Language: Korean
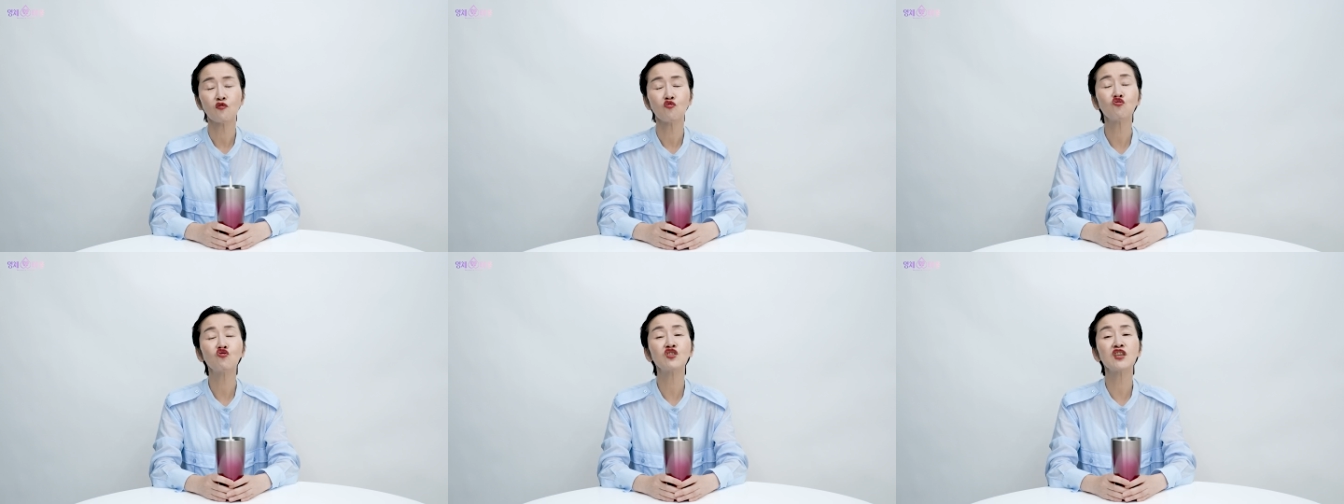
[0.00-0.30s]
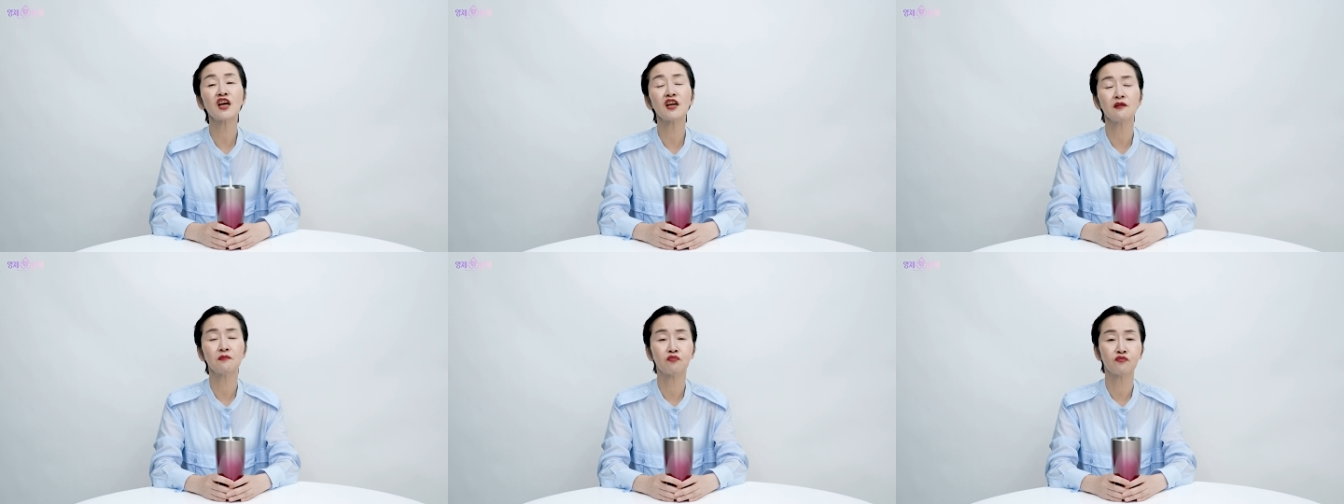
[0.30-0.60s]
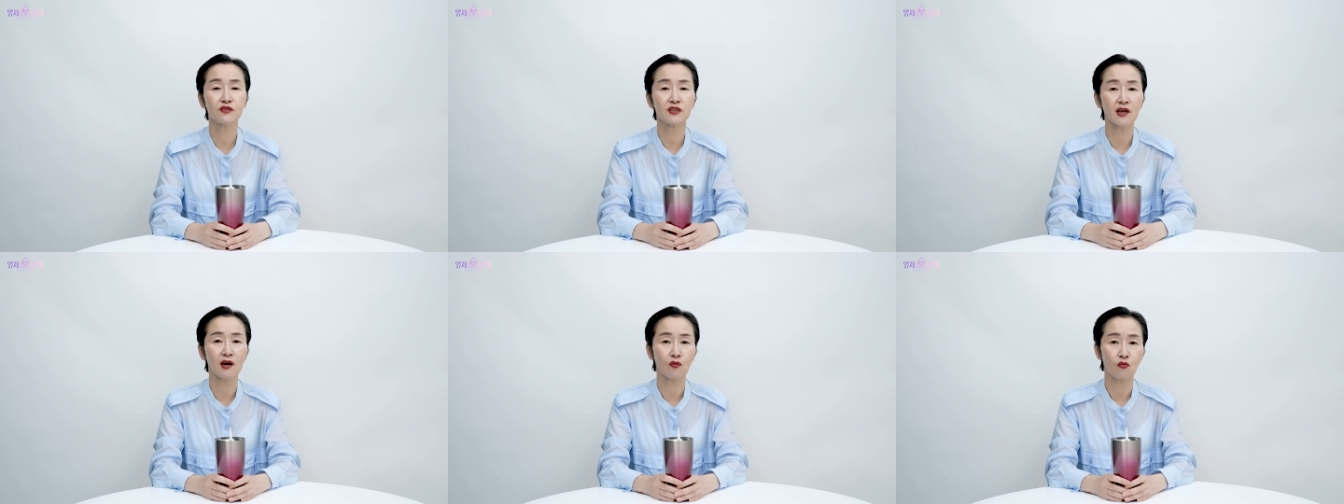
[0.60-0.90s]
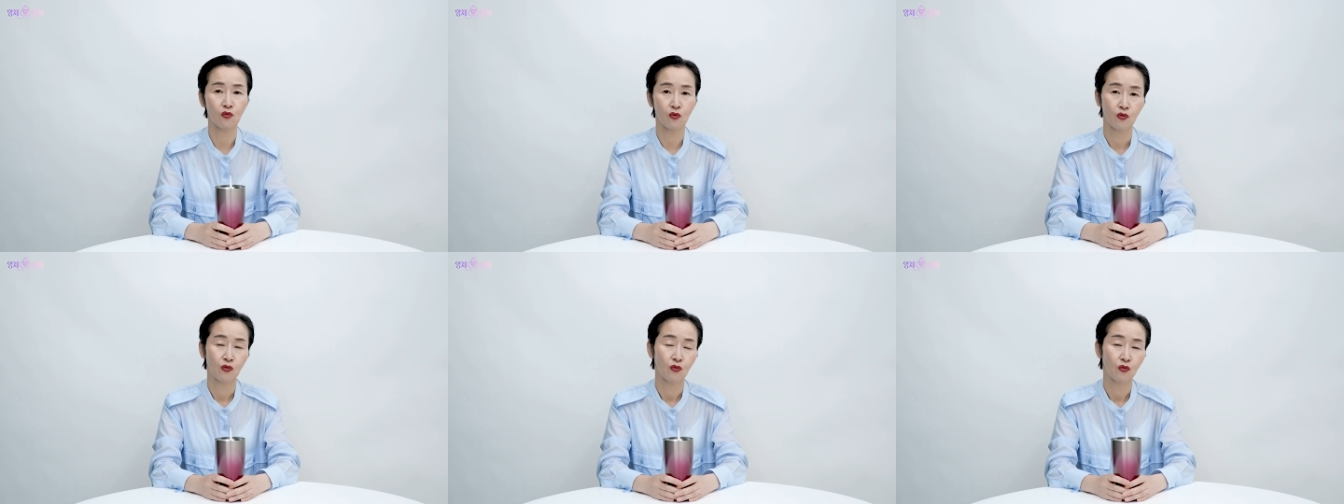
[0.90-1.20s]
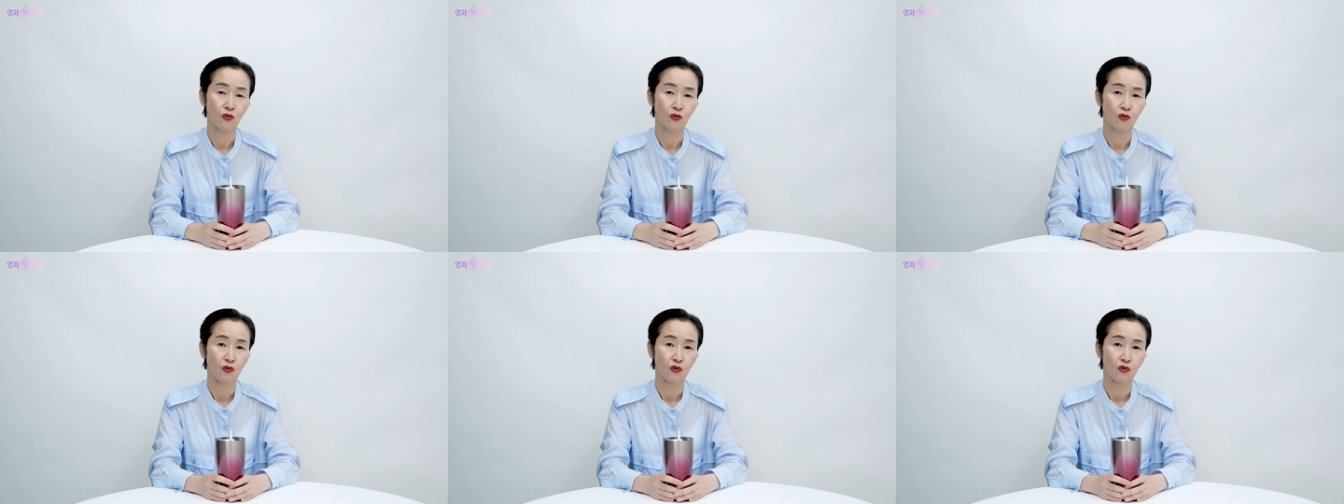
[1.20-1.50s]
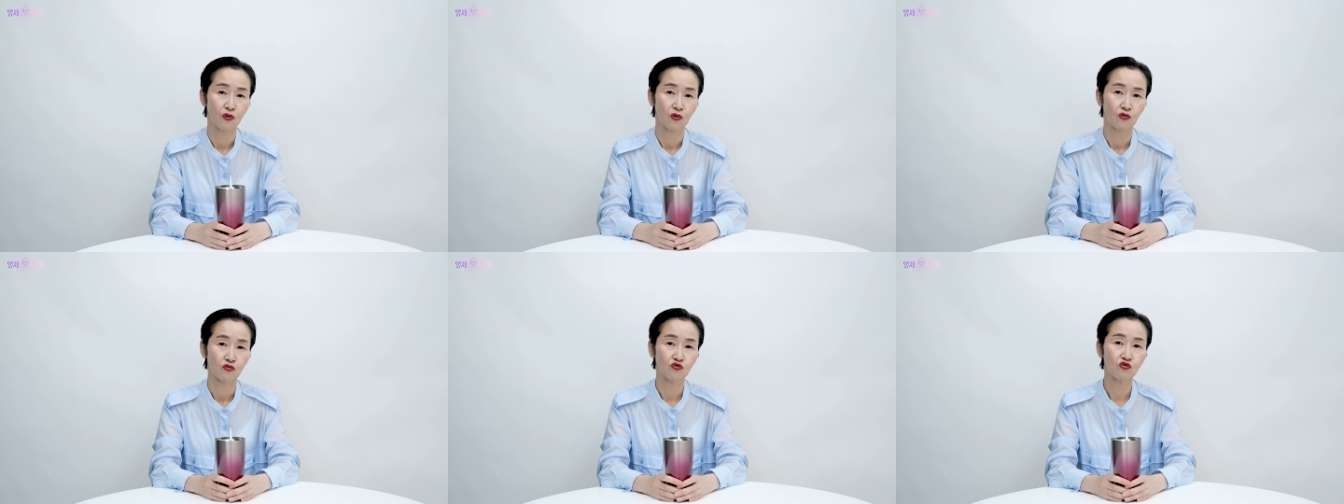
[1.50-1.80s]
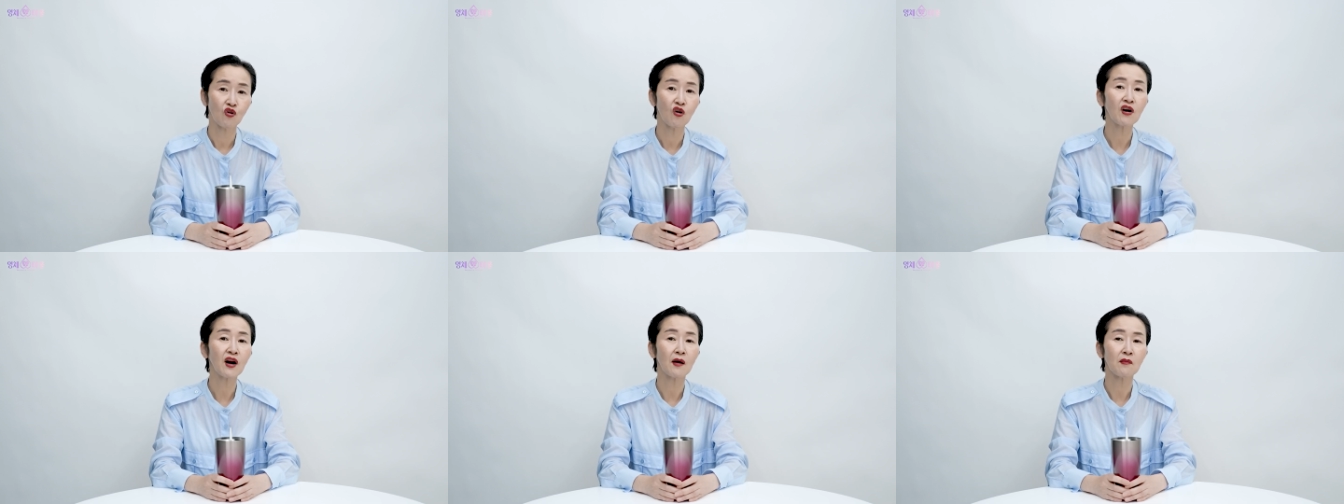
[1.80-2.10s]
육체를 붙잡고
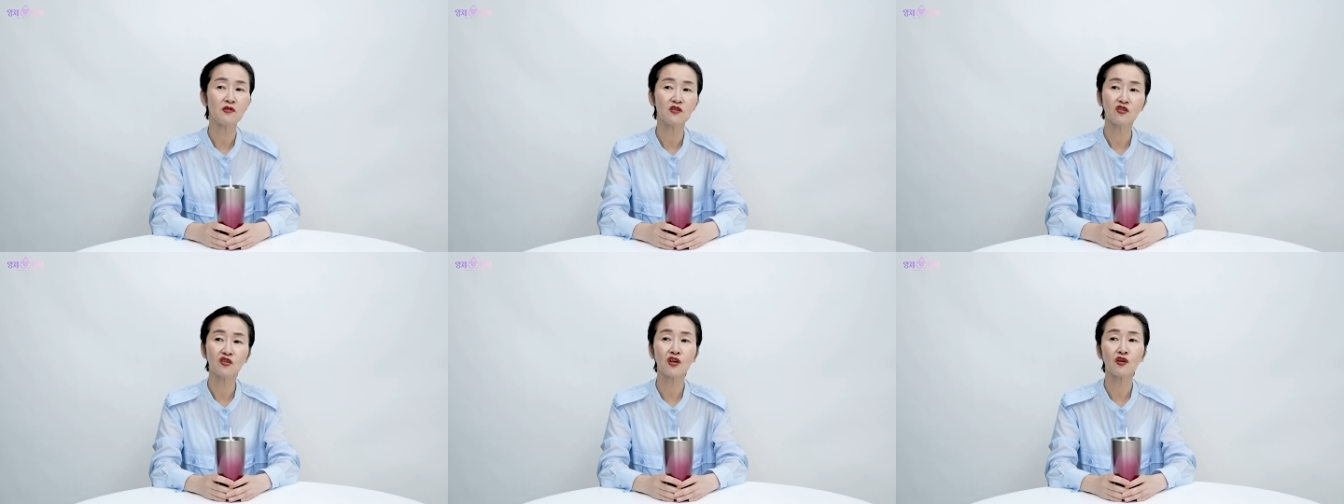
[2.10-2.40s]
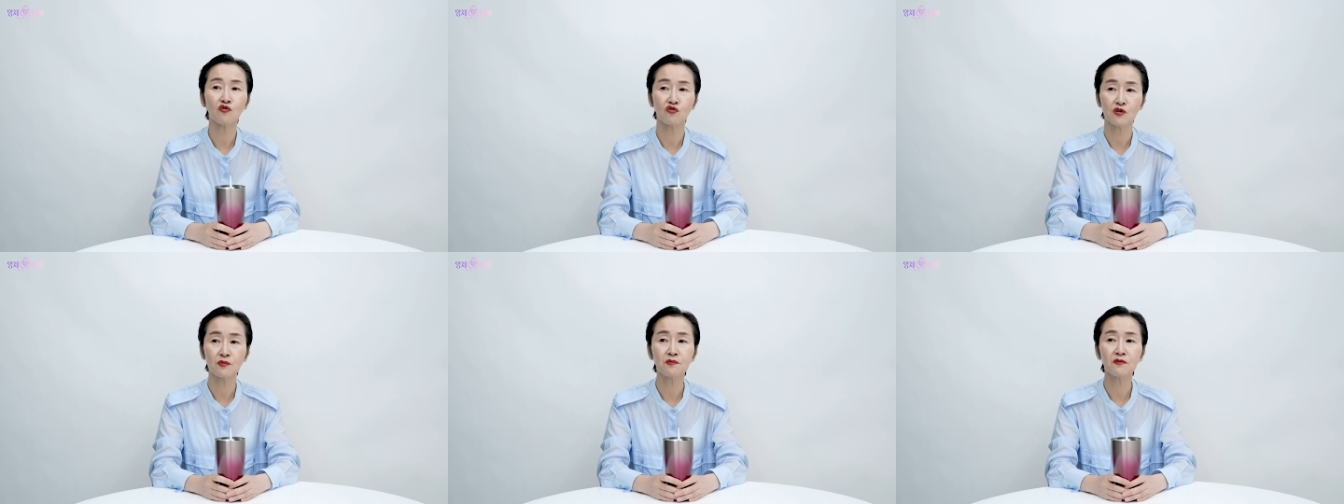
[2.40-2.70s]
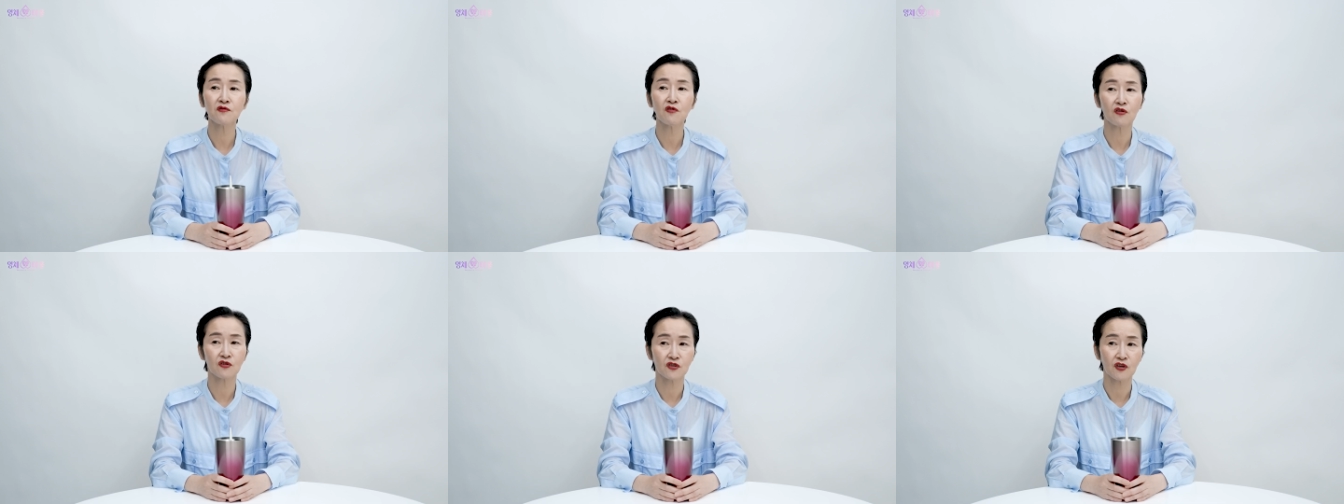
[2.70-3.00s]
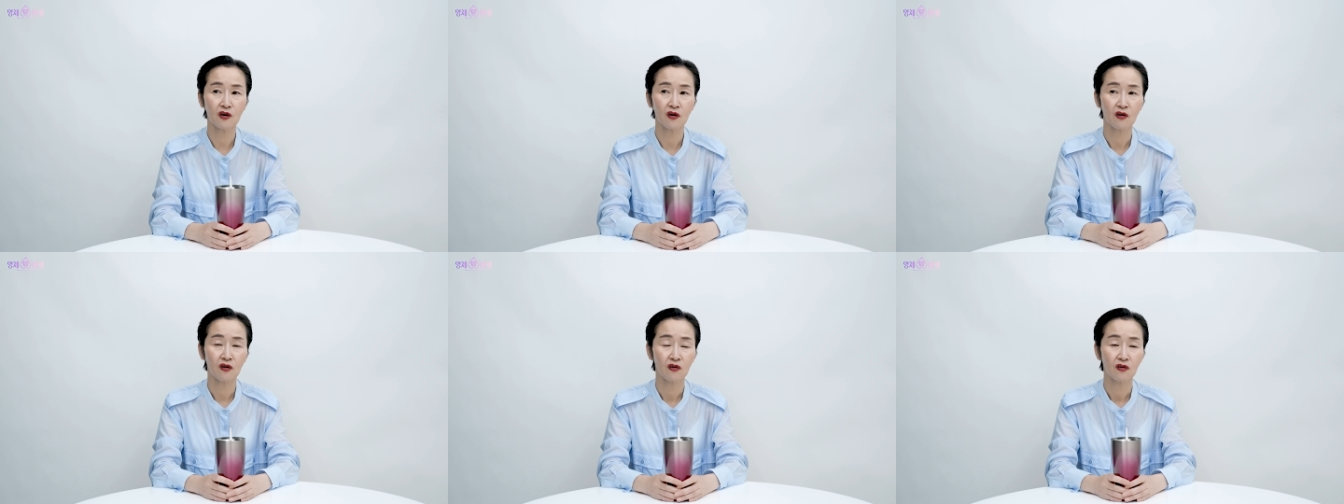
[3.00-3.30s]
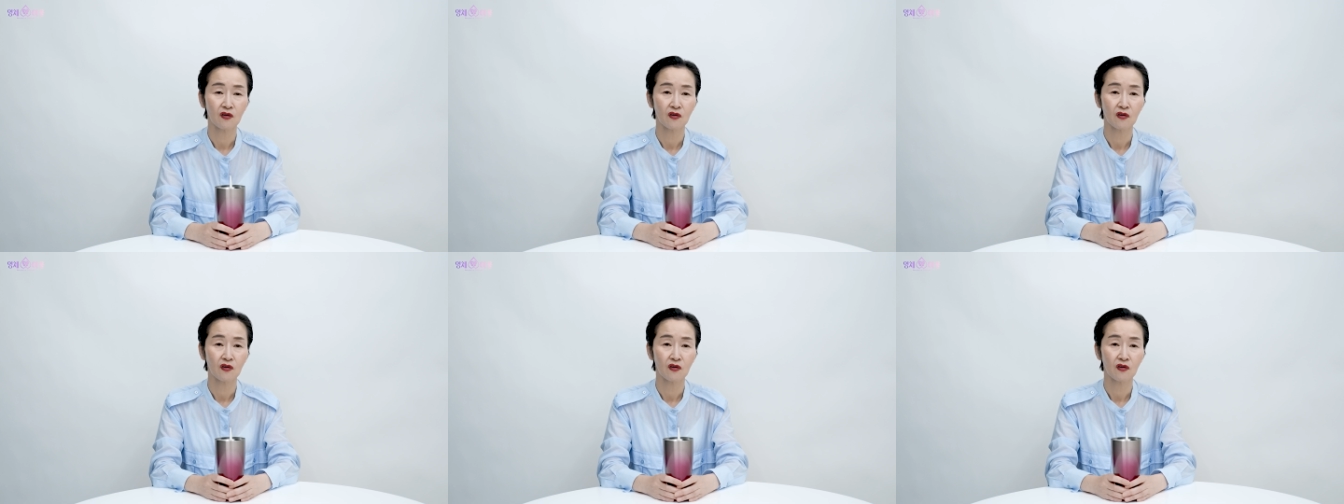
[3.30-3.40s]
우월함을 느끼고 싶은 거죠.